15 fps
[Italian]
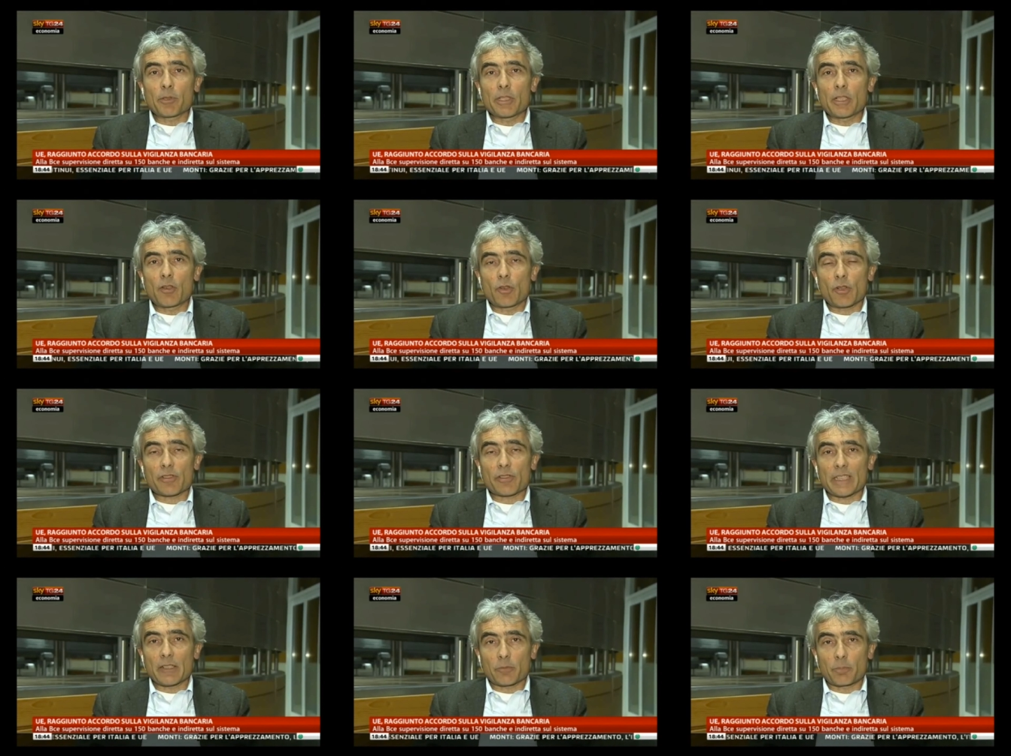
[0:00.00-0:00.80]
tipo di
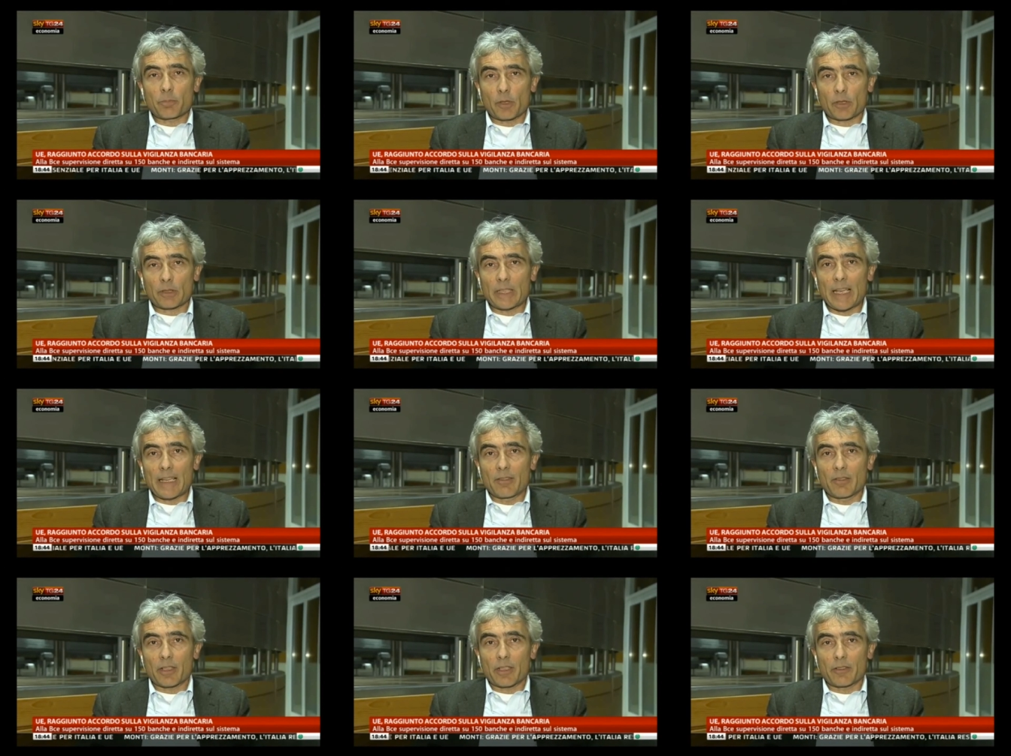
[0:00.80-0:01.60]
corsa allo
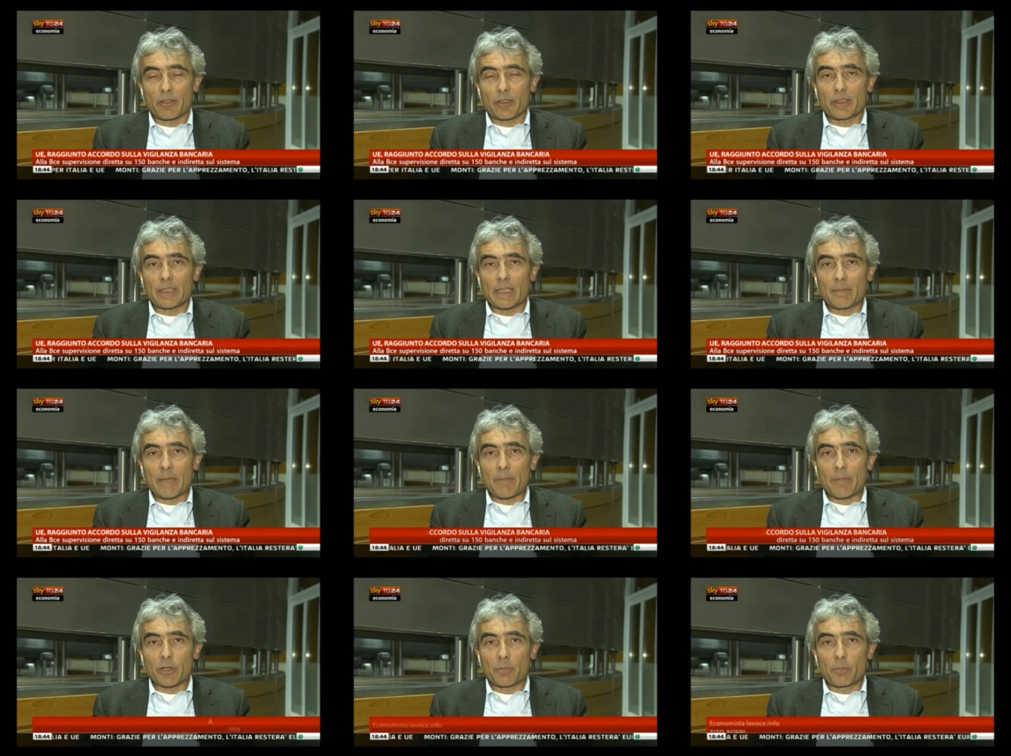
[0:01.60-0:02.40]
sportello che noi
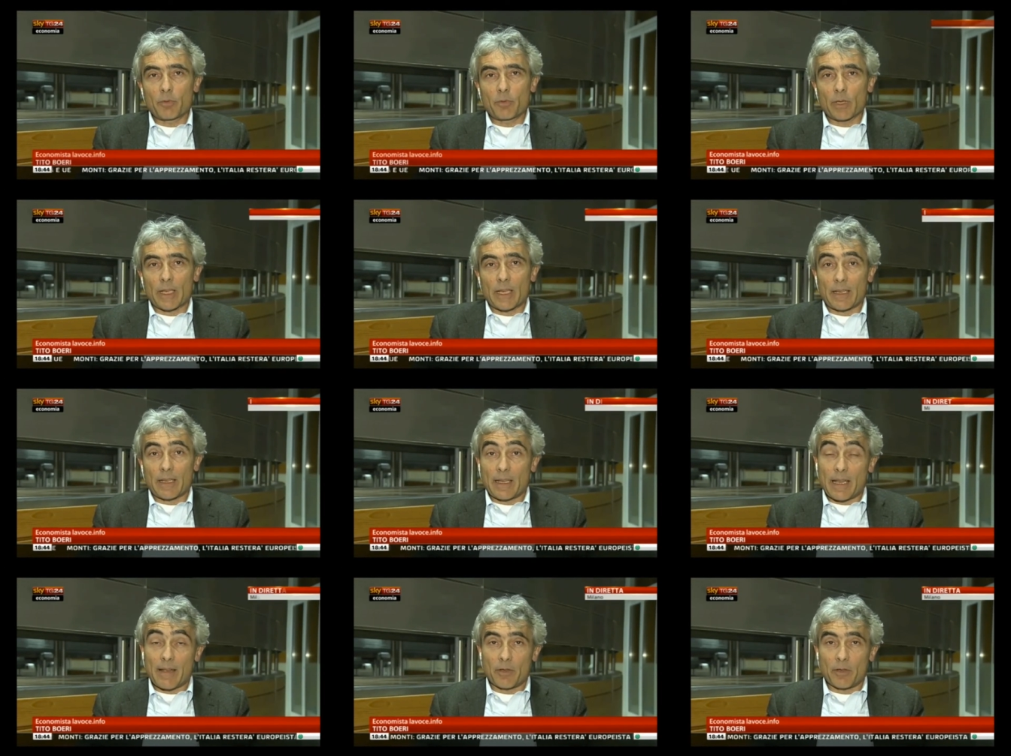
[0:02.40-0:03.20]
temiamo di più e
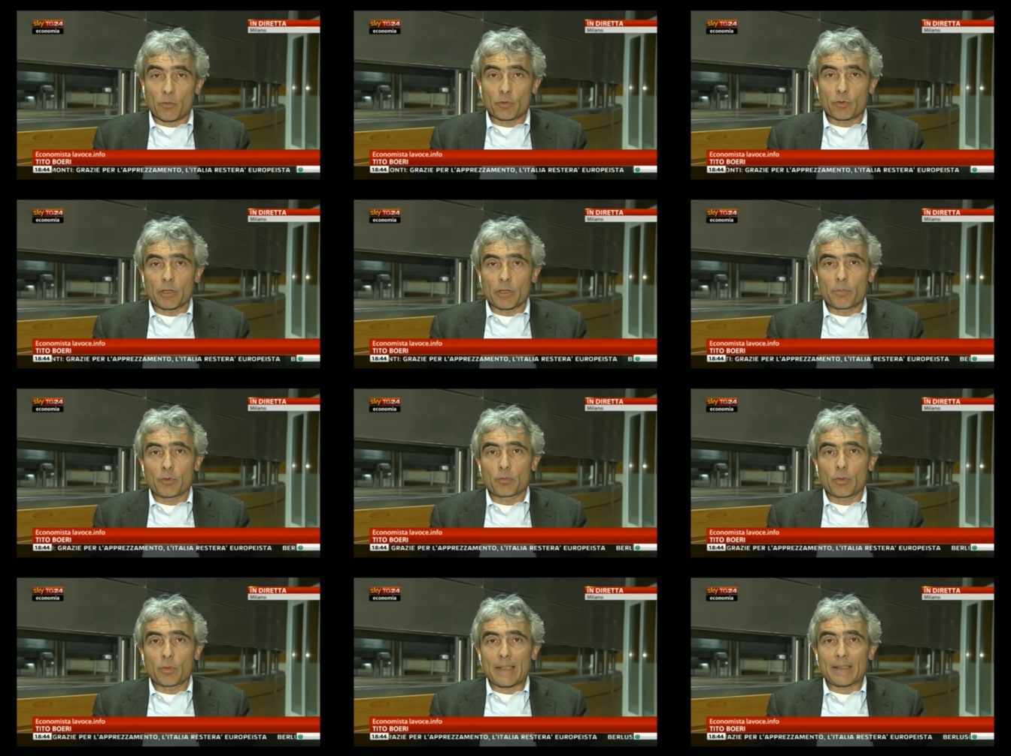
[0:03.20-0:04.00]
che è avvenuto di
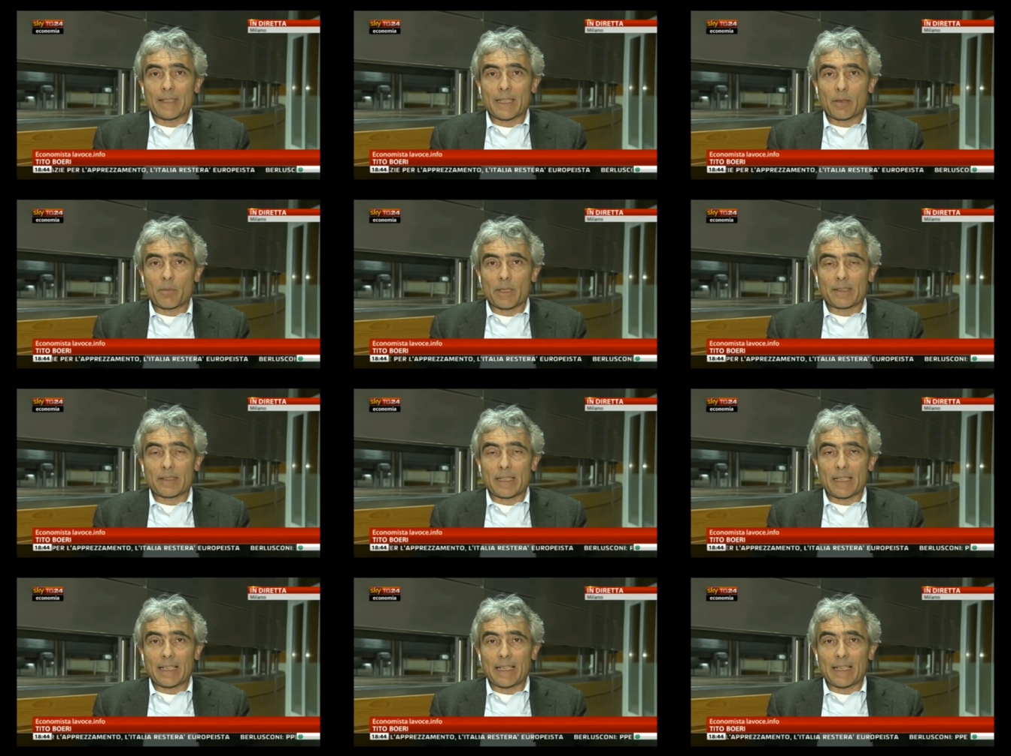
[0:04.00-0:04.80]
più durante
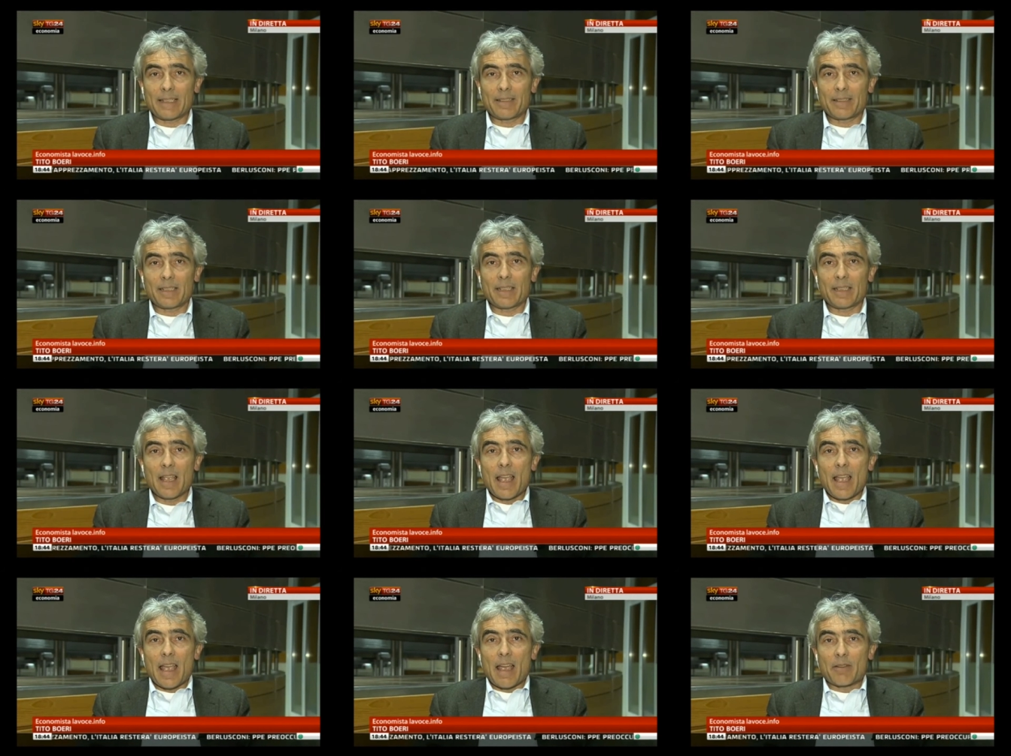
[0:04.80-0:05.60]
questa crisi
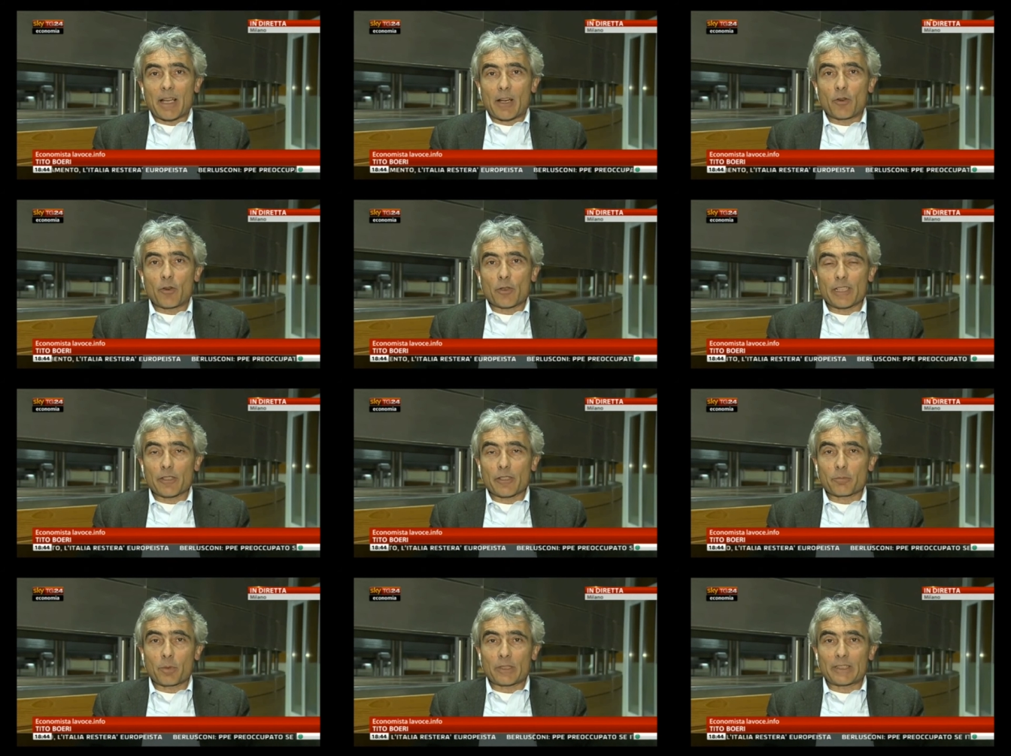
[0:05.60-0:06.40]
è una corsa
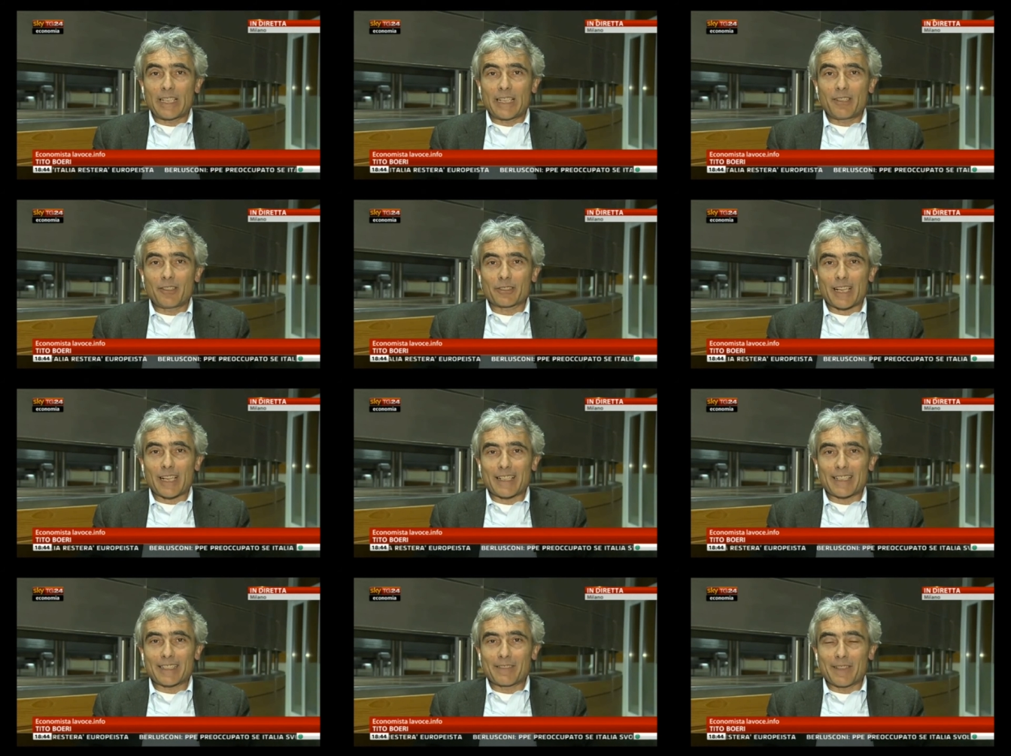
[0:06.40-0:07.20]
allo sportello
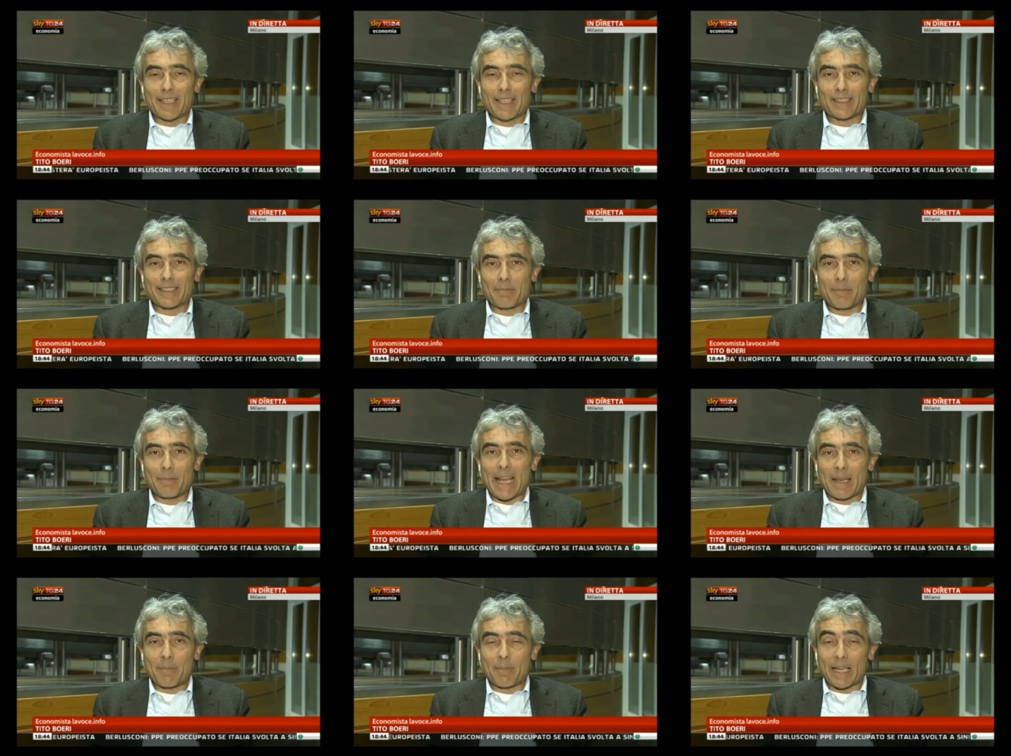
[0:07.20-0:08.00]
tra le diverse banche,